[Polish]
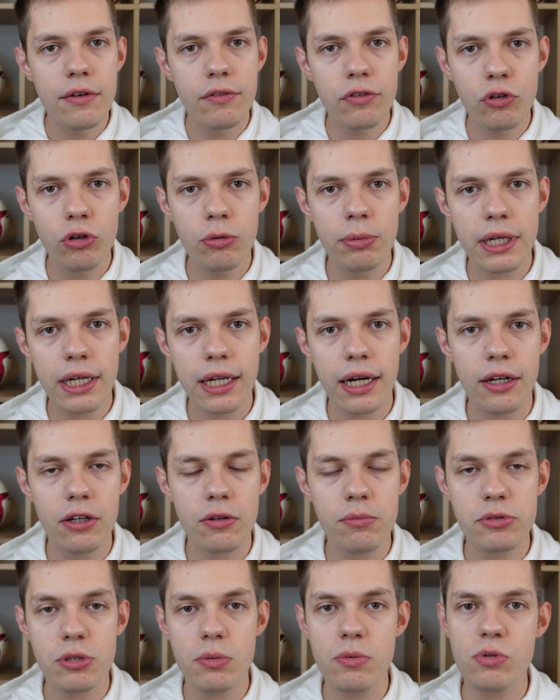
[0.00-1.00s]
w klubie
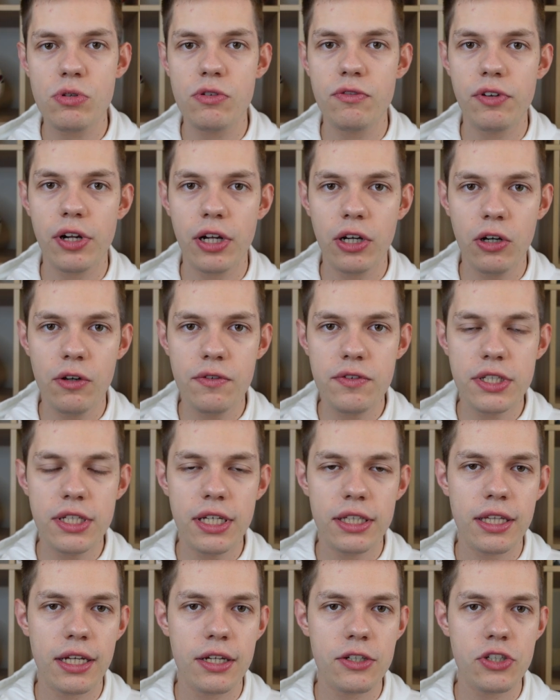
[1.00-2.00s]
grają Przemysław Frankowski,
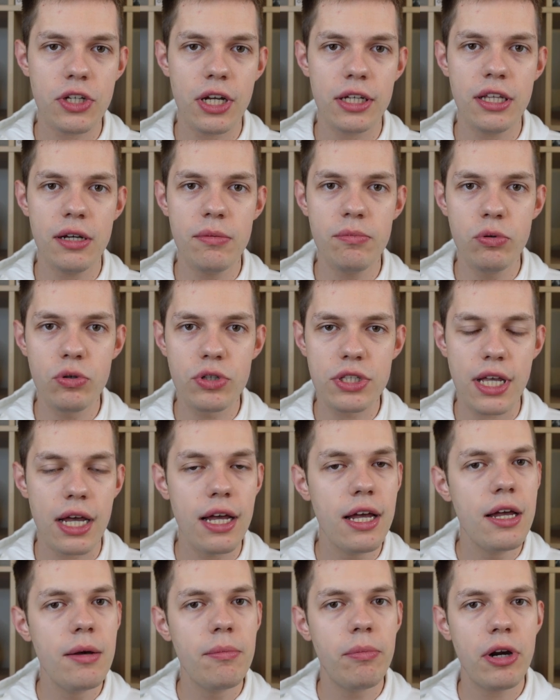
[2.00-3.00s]
a także Adam Buksa.
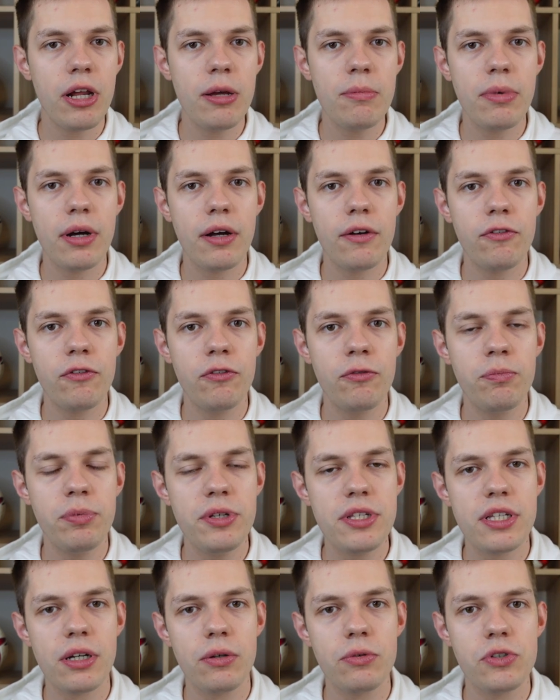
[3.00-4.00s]
Poręba
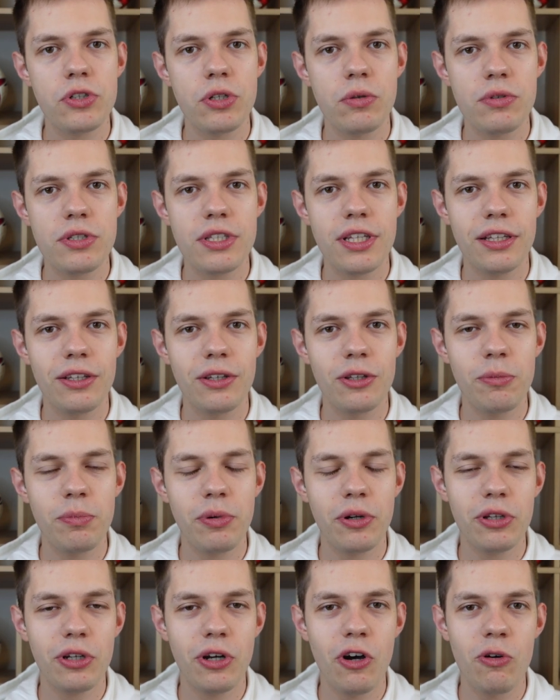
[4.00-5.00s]
wpisał się ostatnio do
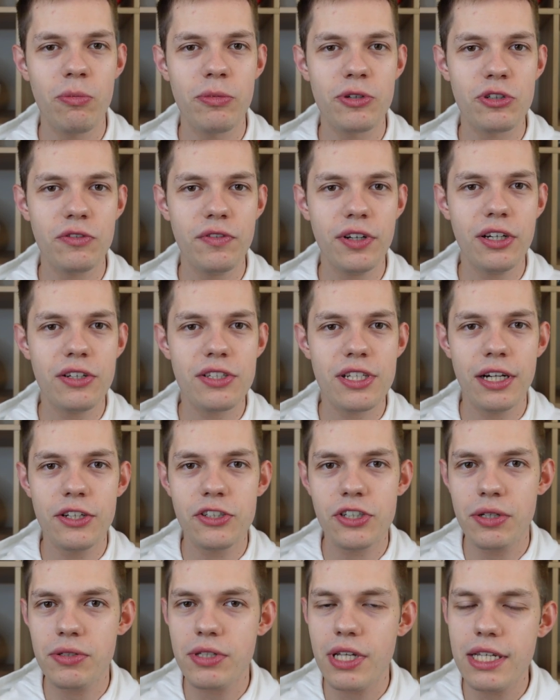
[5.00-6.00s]
protokołu meczowego,
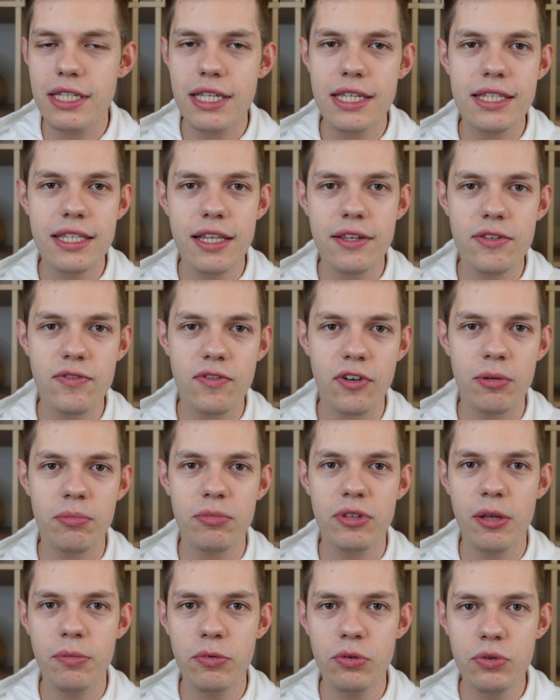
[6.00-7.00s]
zaliczając asystę w swoim
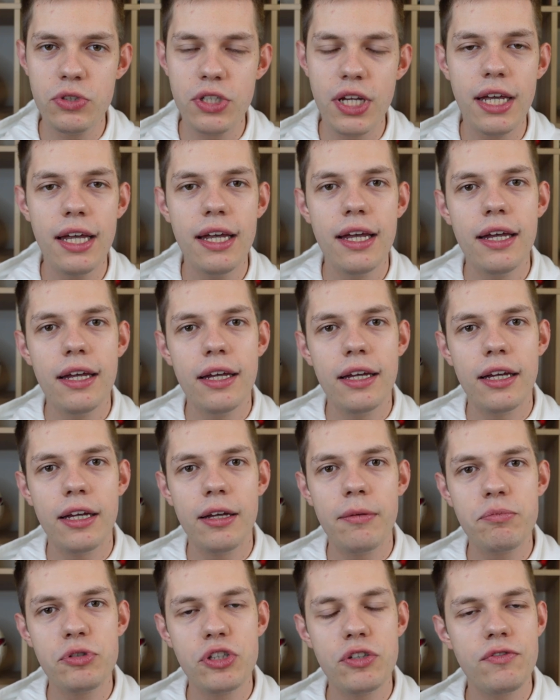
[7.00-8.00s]
debiucie
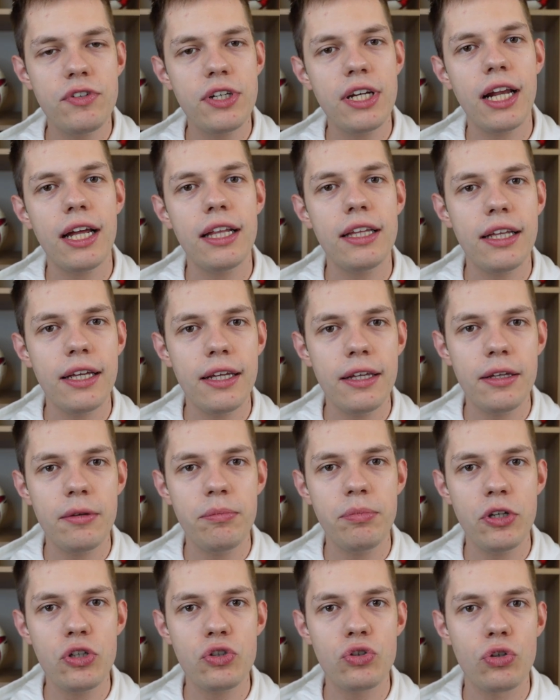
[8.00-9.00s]
e, przy wygranej
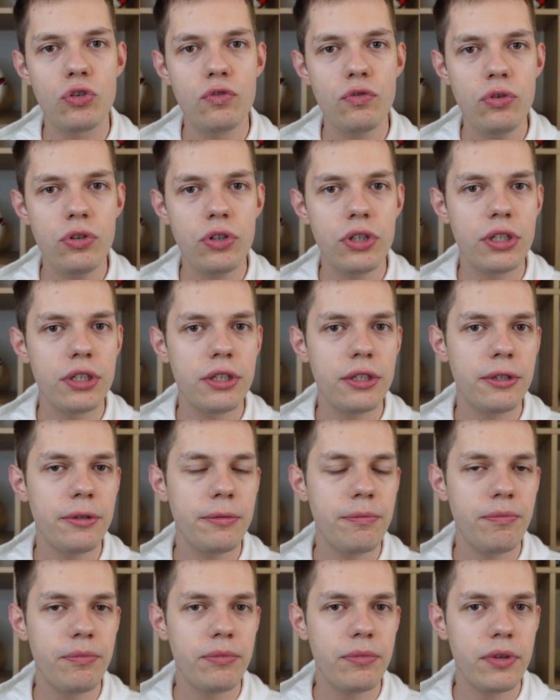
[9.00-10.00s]
5 do 2
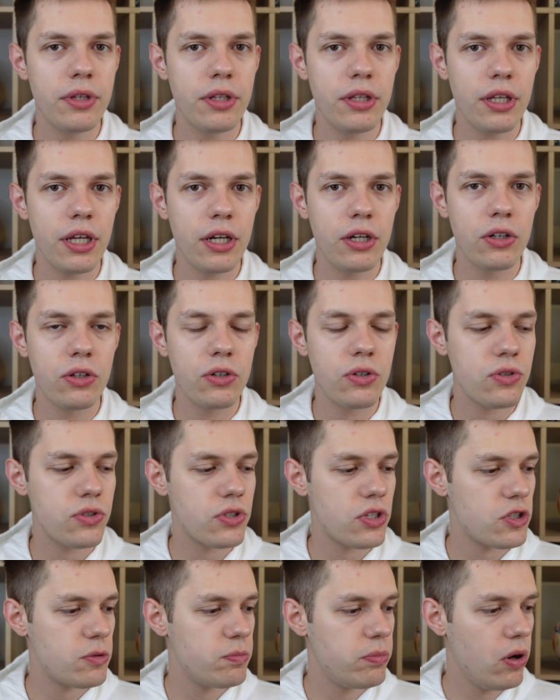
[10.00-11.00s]
jego
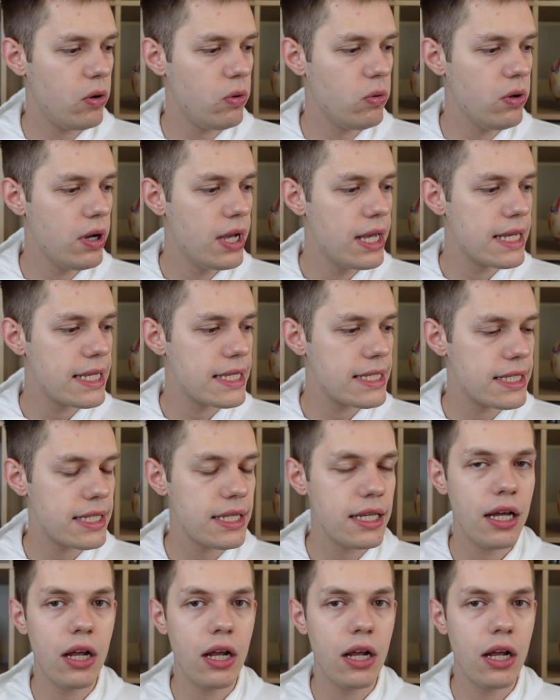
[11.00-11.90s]
zespołu z